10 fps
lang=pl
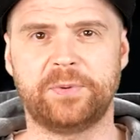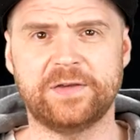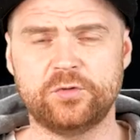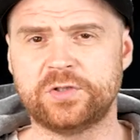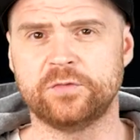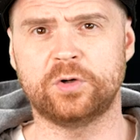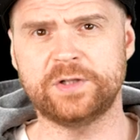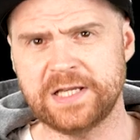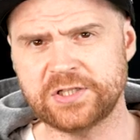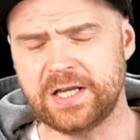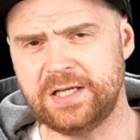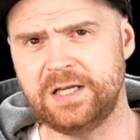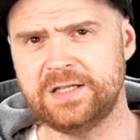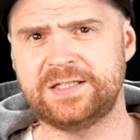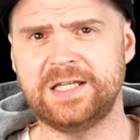Pojawił się w Warnerze
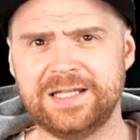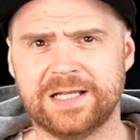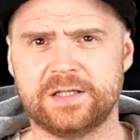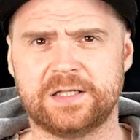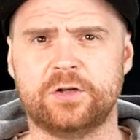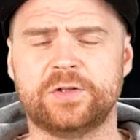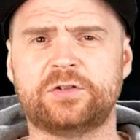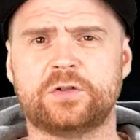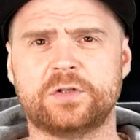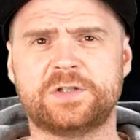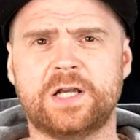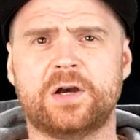i singiel z jego nadchodzącego